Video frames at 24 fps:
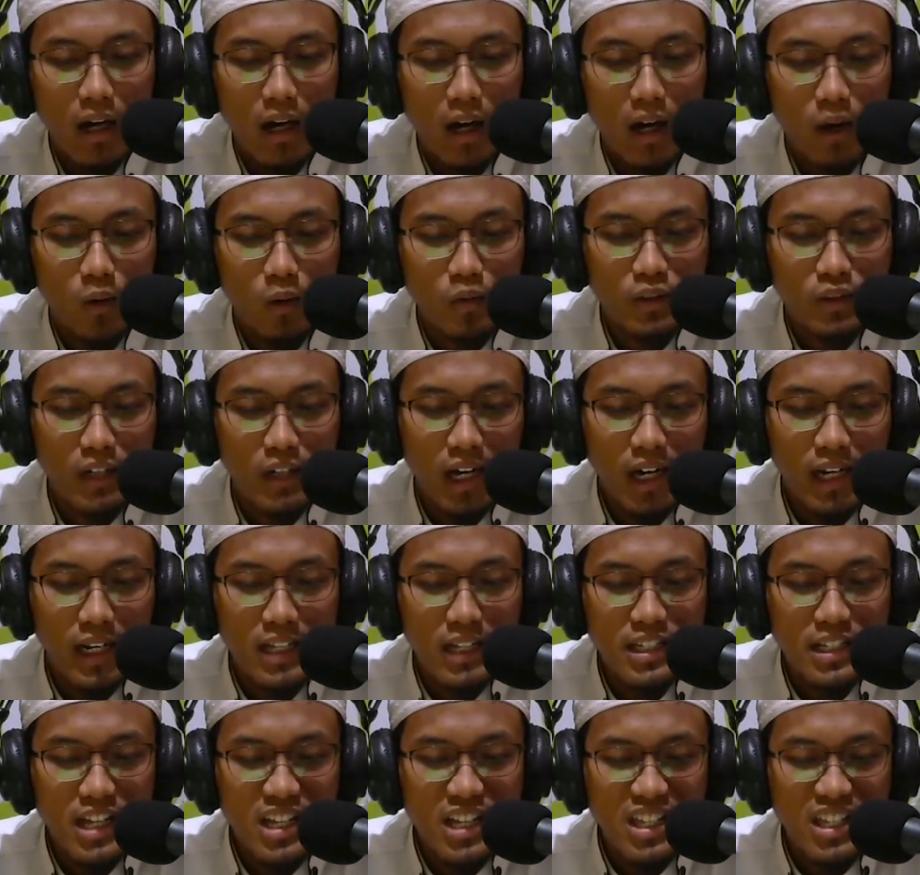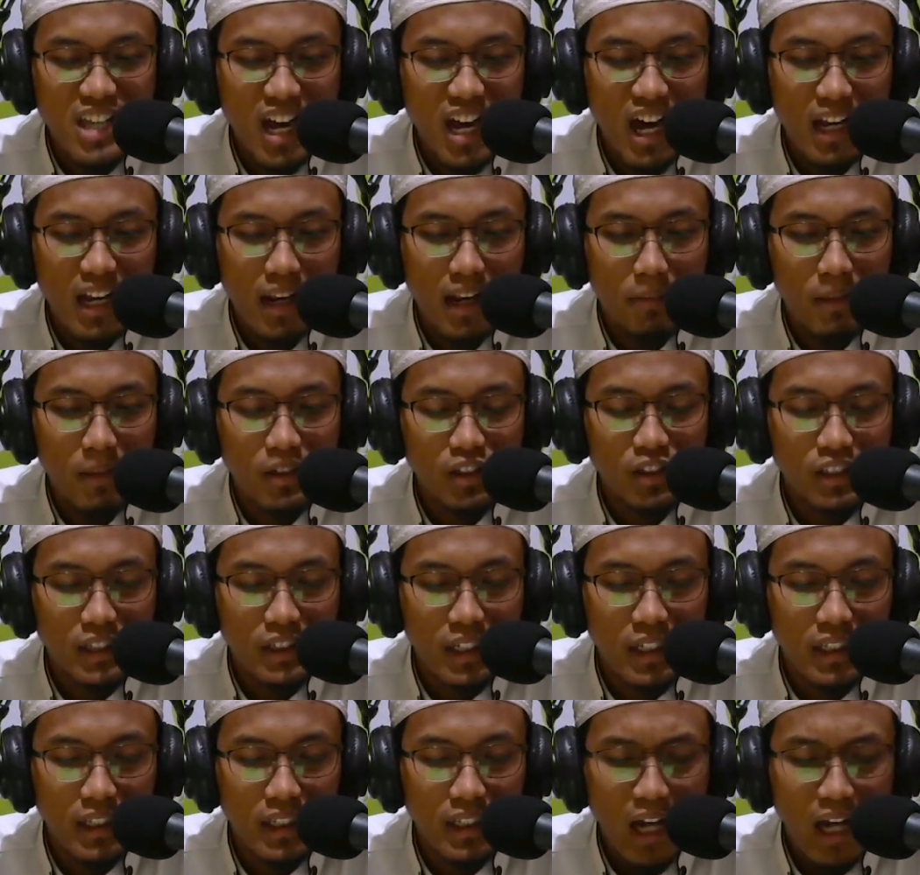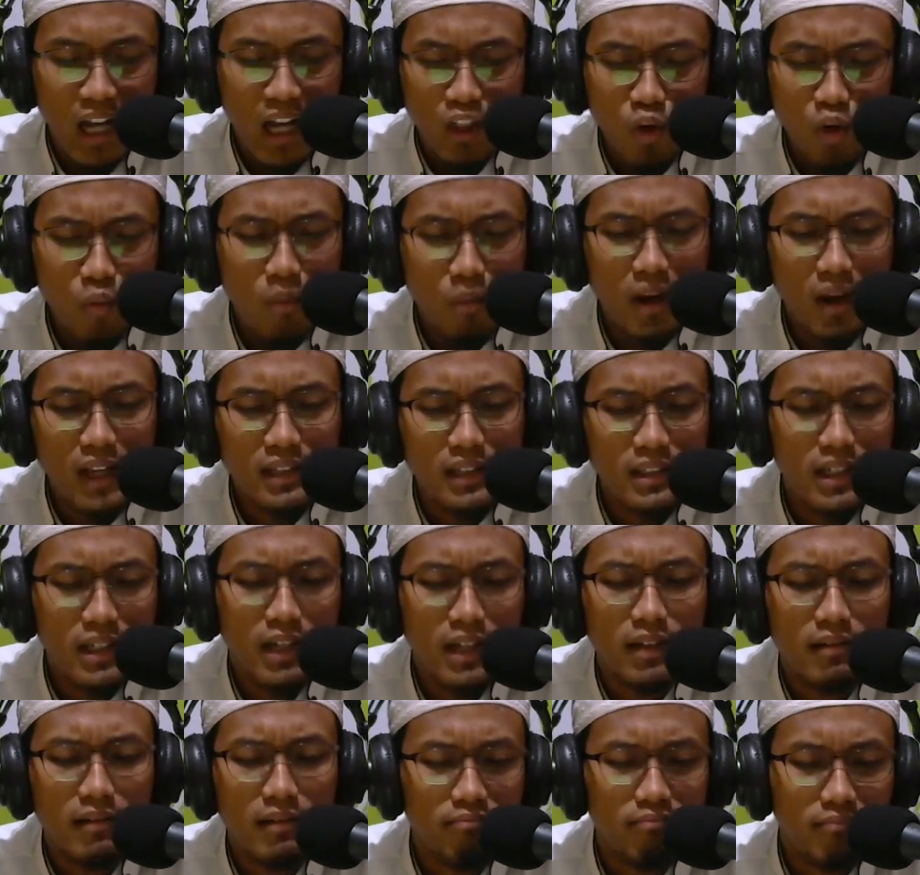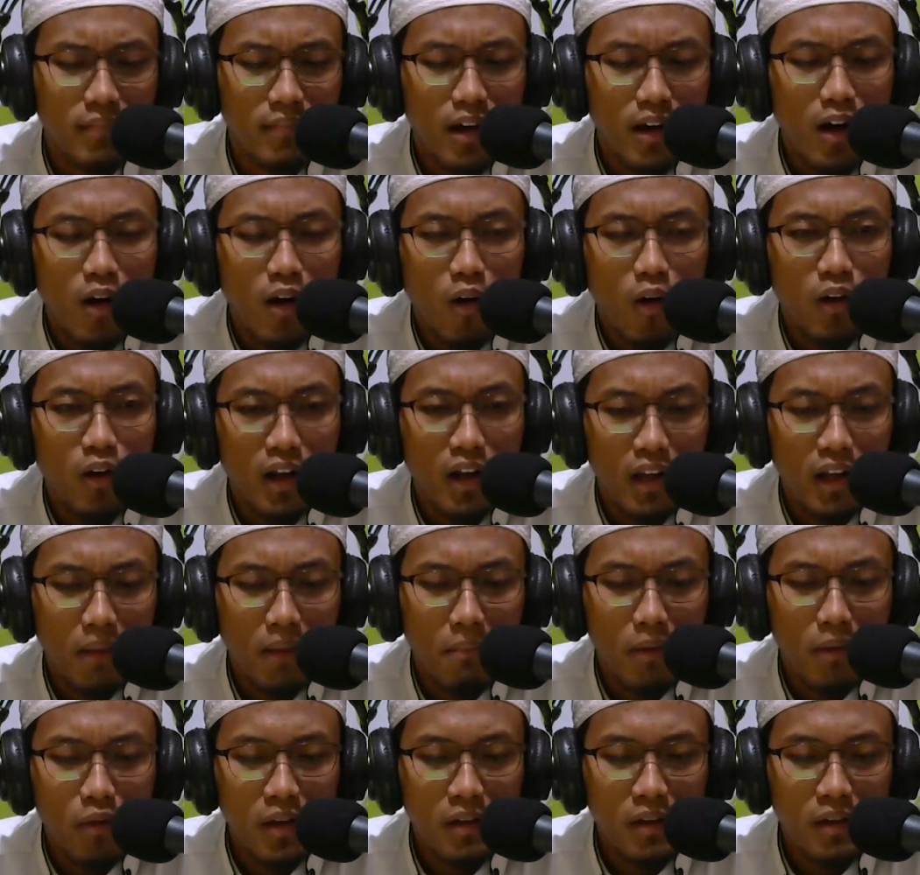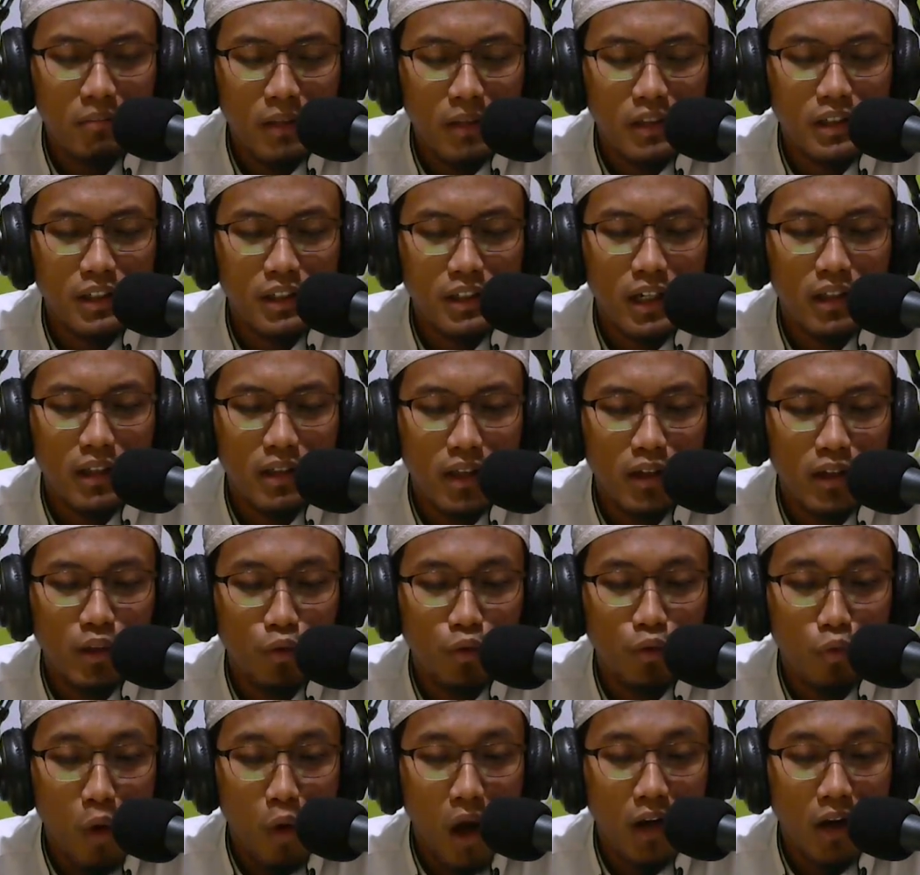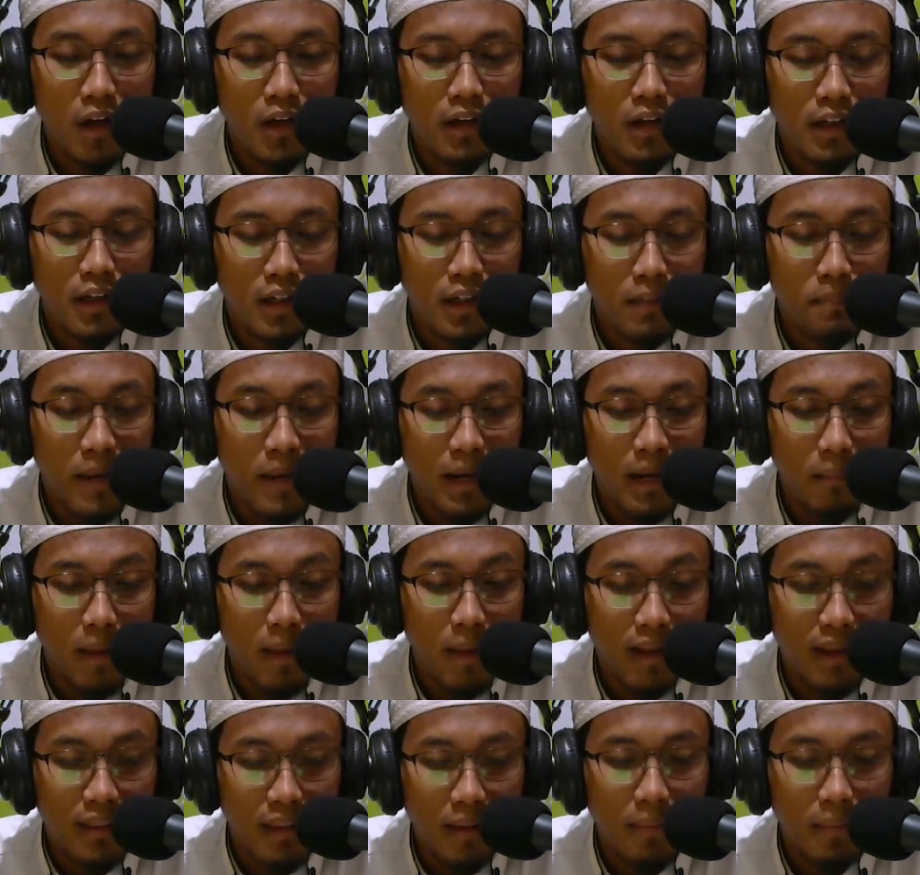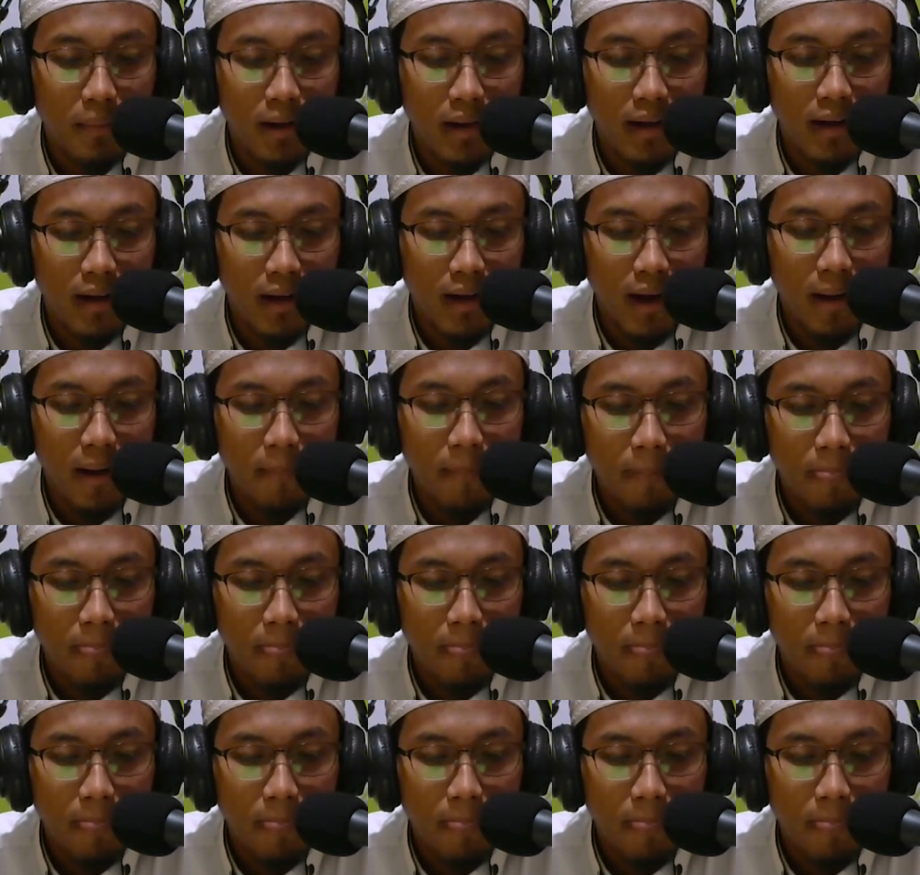au ja'al jazaa' al maksiyati atau balasan orang yang melakukan kemaksiatan itu ada di depan mata mereka